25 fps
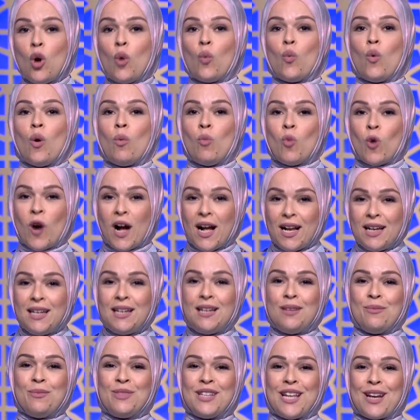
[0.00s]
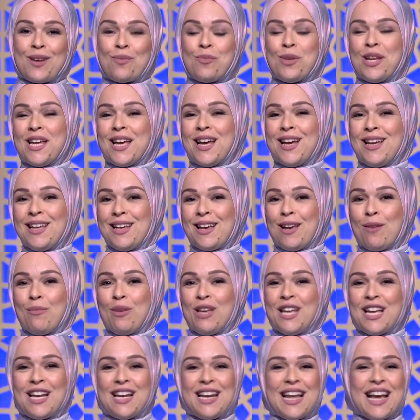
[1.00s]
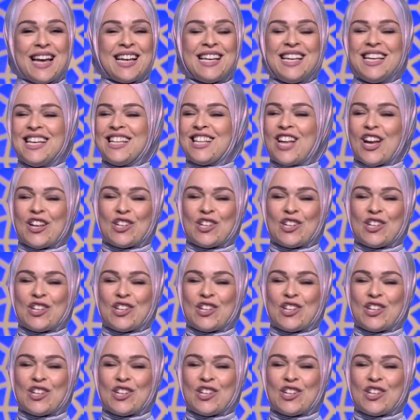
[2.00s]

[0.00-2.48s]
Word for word: ومعلم تربيه ايجابيه اللي اكيد